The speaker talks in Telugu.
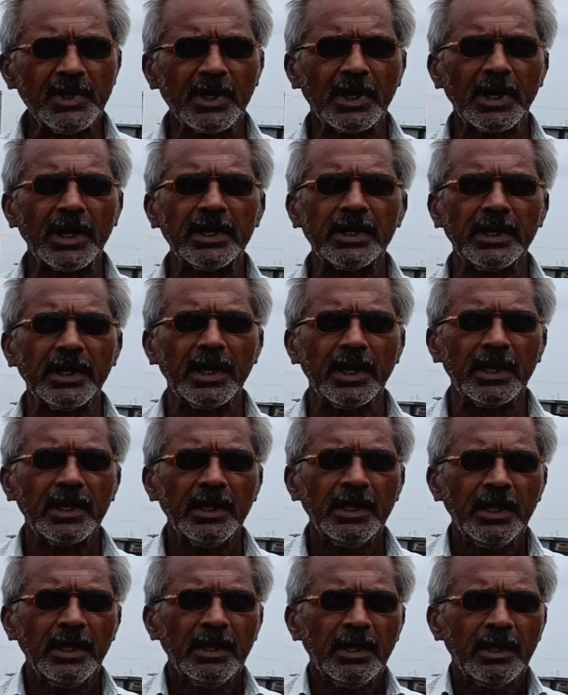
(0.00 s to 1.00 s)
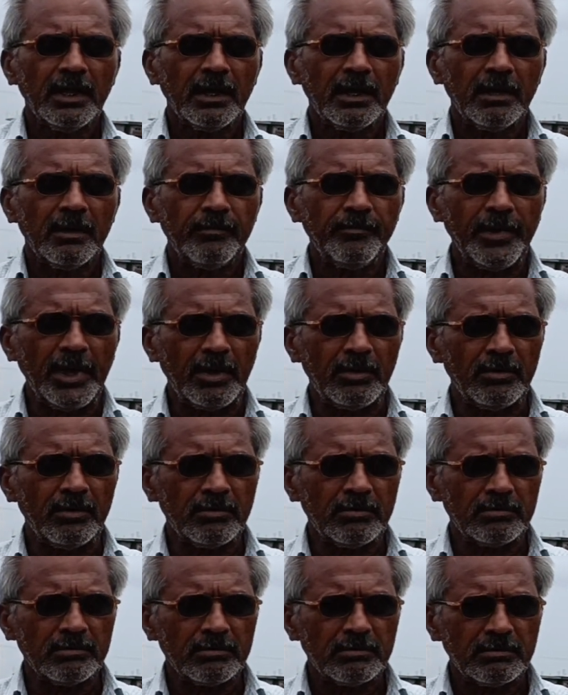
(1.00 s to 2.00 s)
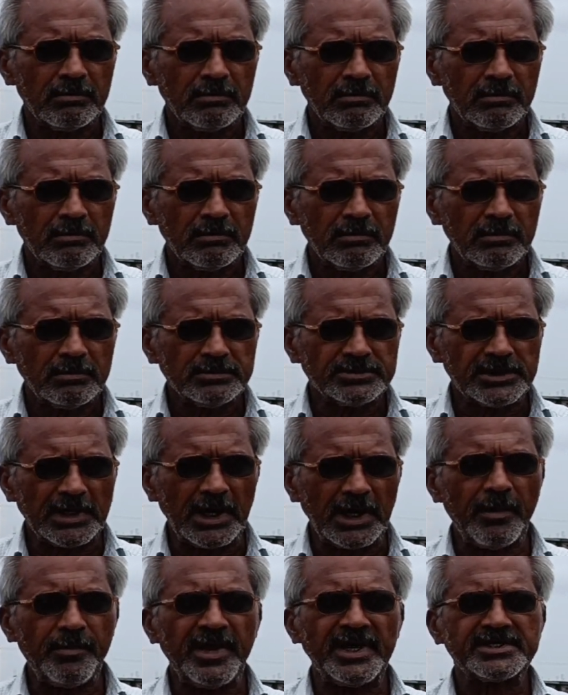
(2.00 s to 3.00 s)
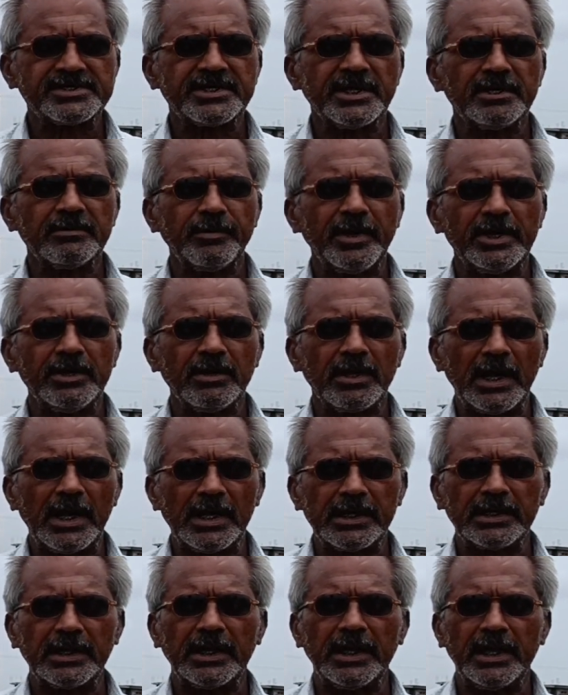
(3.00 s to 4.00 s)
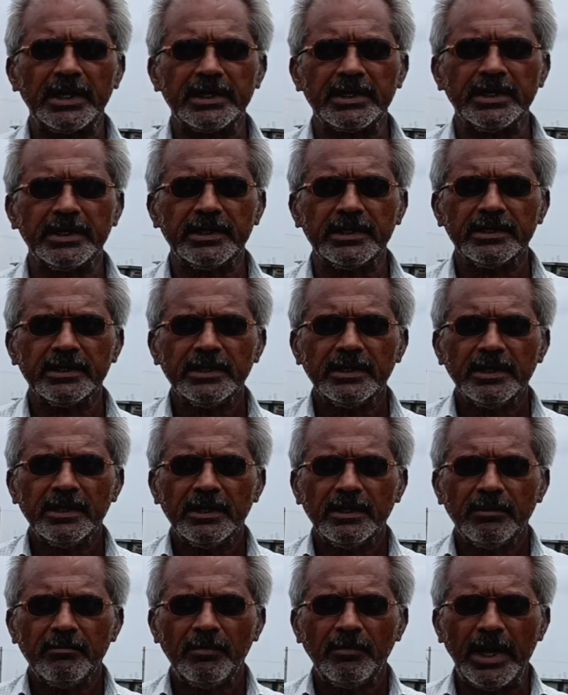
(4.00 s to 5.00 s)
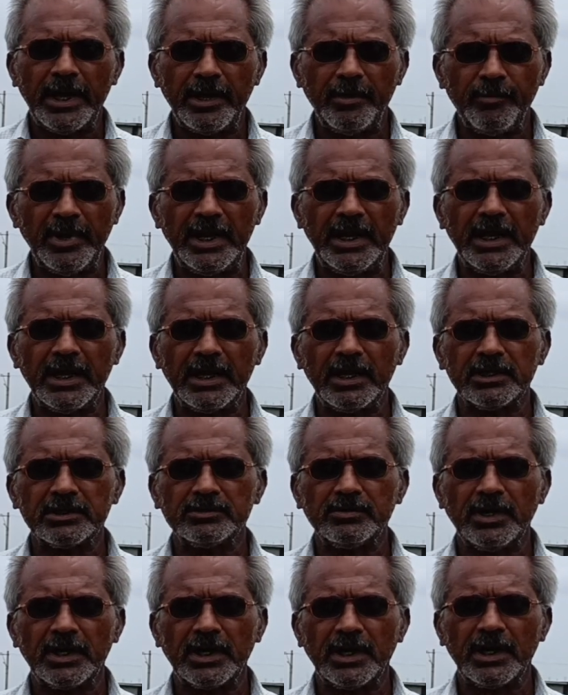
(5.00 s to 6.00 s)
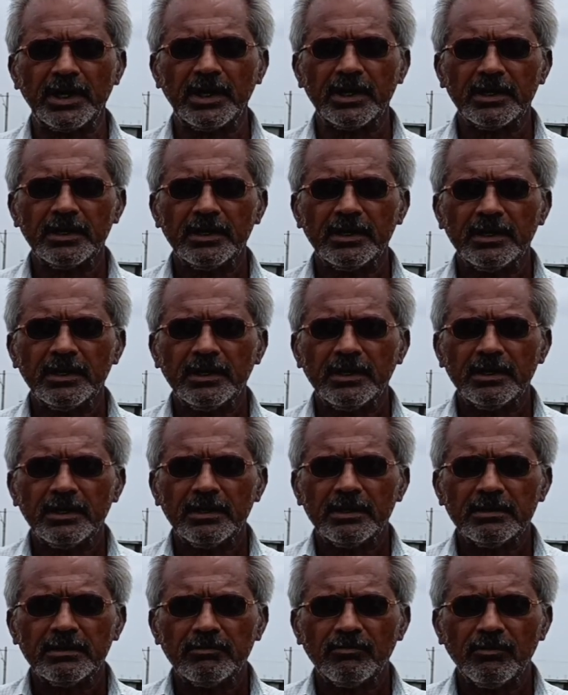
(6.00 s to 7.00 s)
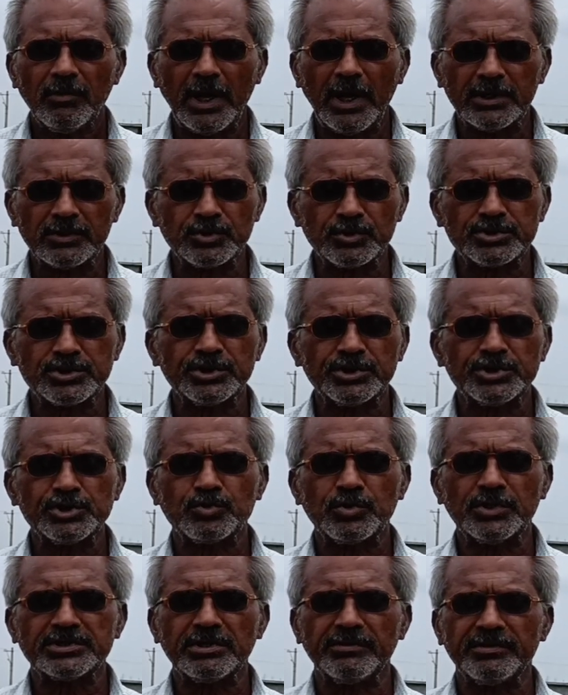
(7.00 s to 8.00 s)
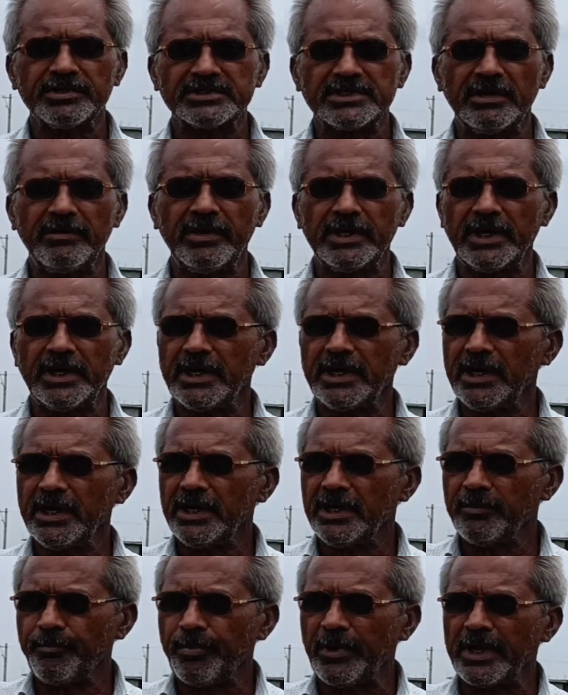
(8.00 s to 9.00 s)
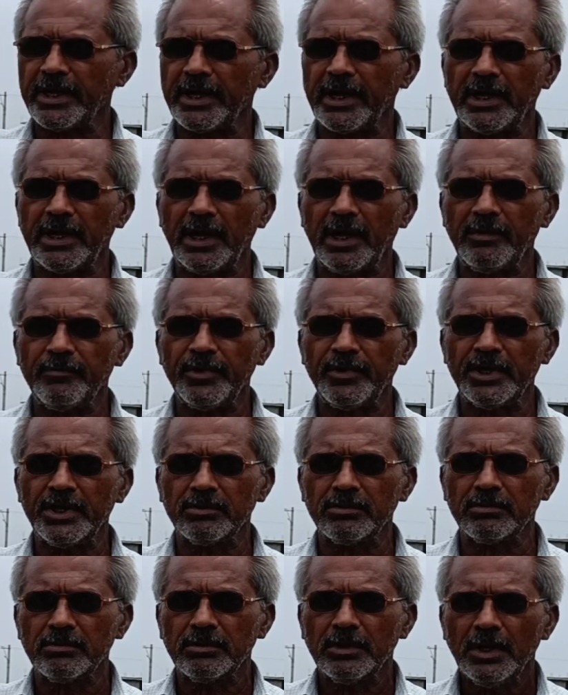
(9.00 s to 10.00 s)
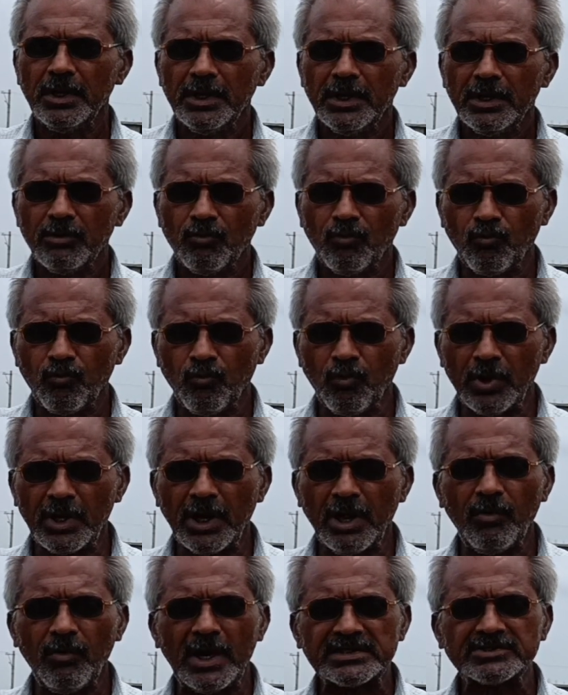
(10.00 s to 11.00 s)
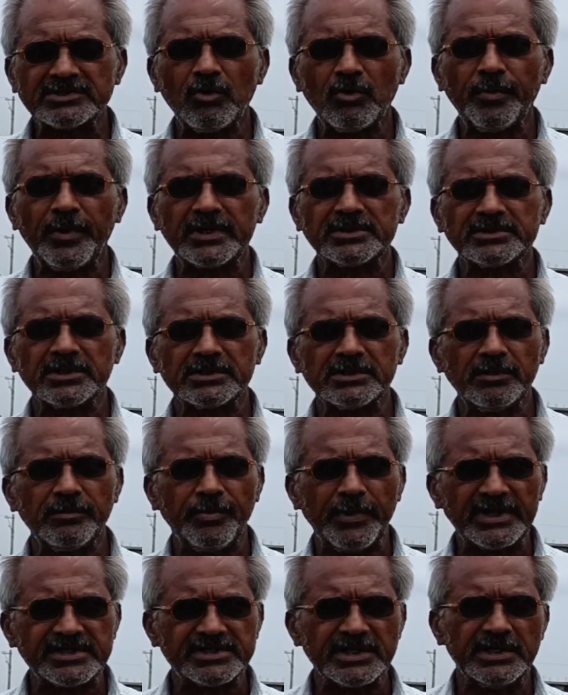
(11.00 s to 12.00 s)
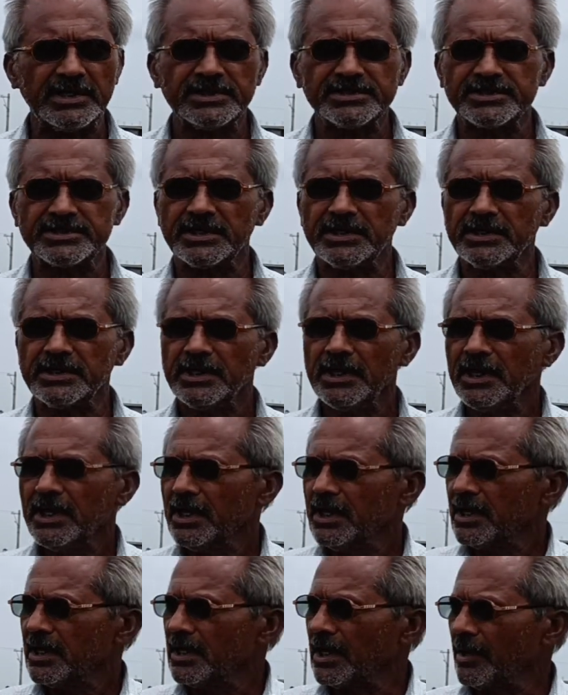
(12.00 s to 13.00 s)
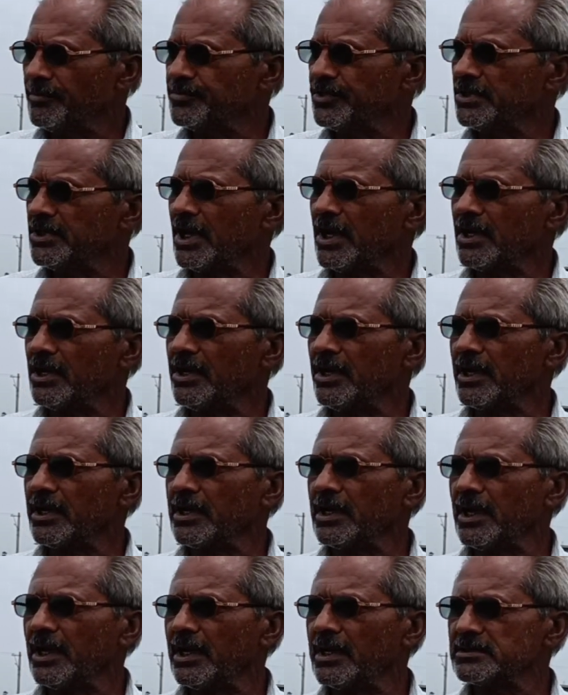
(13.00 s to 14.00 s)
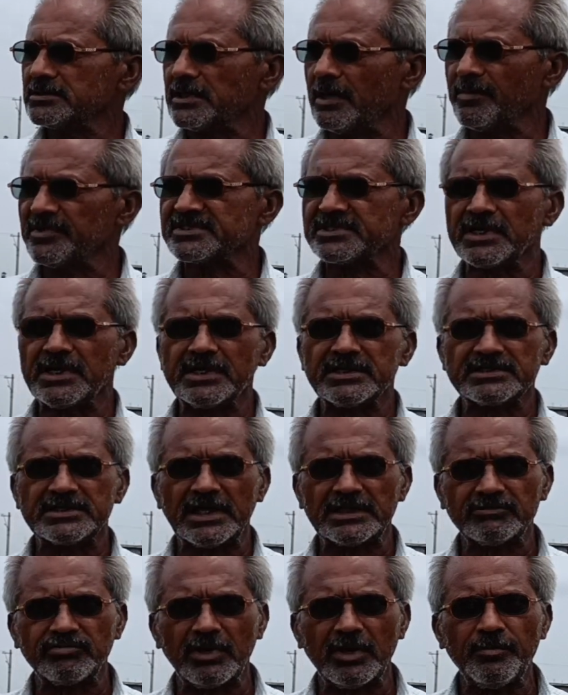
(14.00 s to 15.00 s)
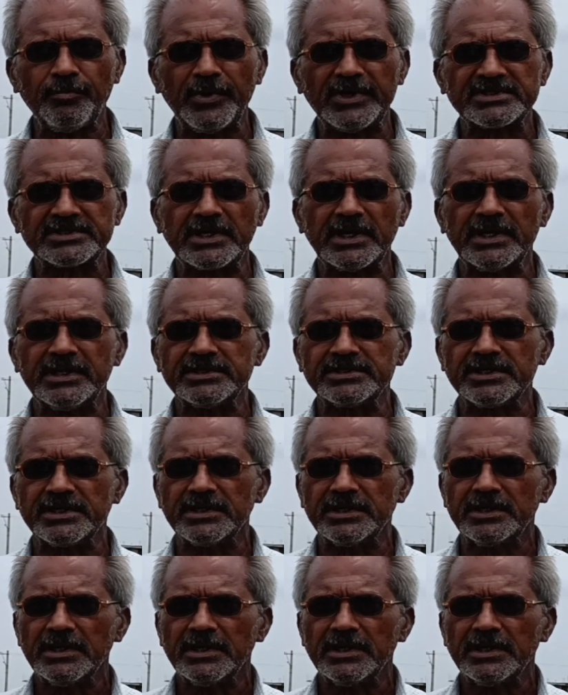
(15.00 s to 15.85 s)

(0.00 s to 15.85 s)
కనుక మేము జిల్లా మ్యాజిస్ట్రేట్ మరియు కలెక్టర్ గారికి మా ఎమ్మెల్యే గారి ద్వారా వారి దృష్టికి తీసుకొచ్చే విషయం ఏంటంటే ఇప్పటికైనా మీరు ఉన్న వాస్తవ పరిస్థితులను పరిశీలించి లబ్ధిదారుల యొక్క సమస్యలను సత్వరం పరిష్కరించి